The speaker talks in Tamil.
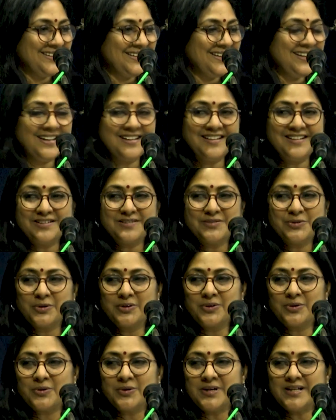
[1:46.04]
இல்ல
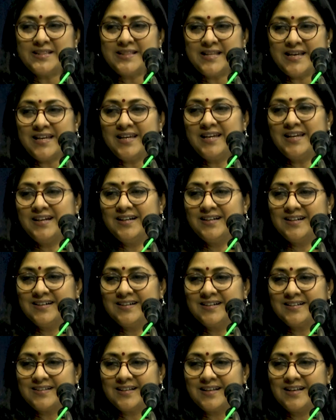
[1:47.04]
ஒரு குழந்தை
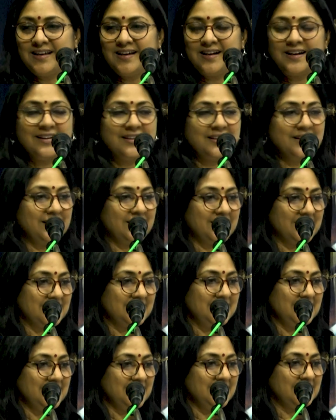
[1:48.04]
நல்லா
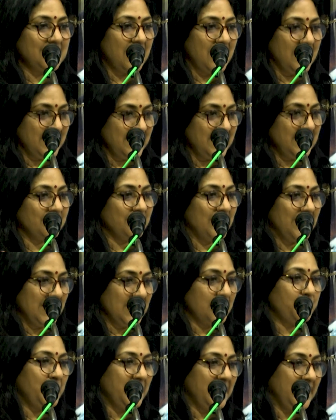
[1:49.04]
இருக்கிறது தாயின்
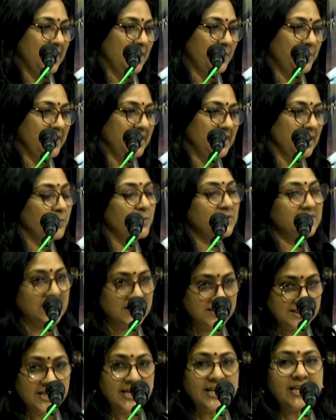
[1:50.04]
வளர்ப்பிலே அப்படின்னு அப்ப
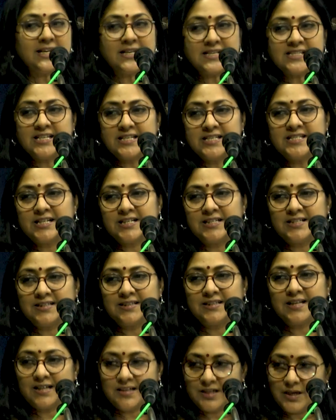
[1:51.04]
தந்தை என்ன செஞ்சுக்கிட்டு
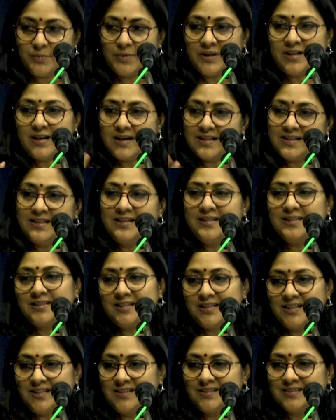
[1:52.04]
இருந்தாரு அப்படின்னு அதுலயே
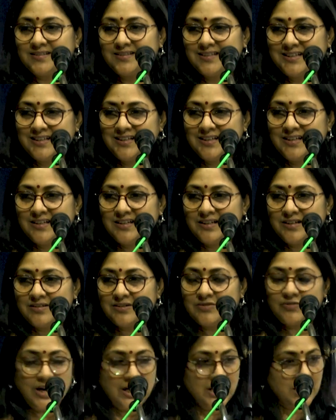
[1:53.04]
தெரியுது
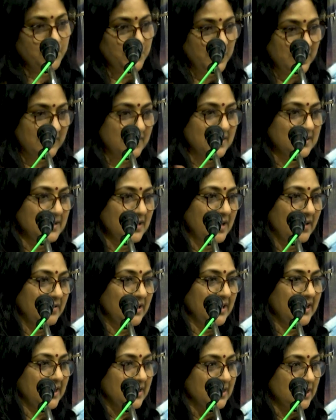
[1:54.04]
ஒரு வளர்ப்புல வந்து
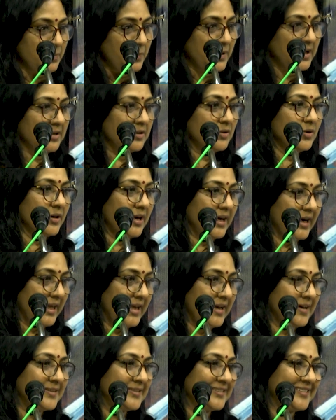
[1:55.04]
அவருக்கு எந்த பங்கும்
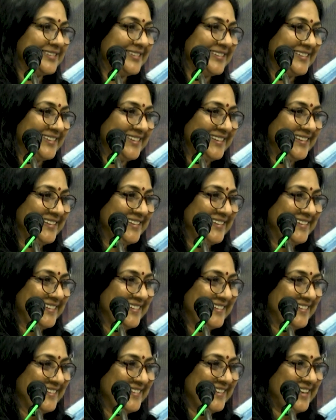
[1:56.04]
கிடையாது
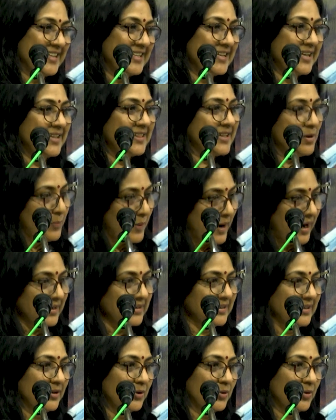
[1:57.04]
அதனாலதான்
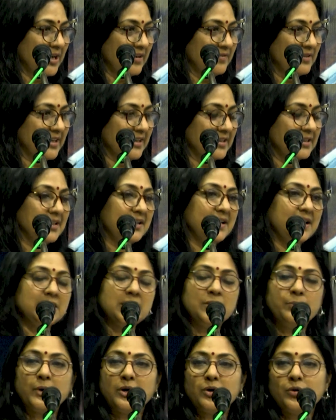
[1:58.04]
பாட்டுல கூட அவருக்கு அந்த
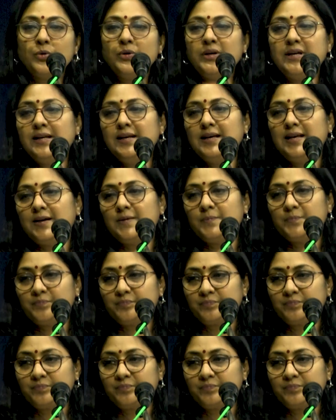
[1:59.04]
எந்த பங்கும் இல்லை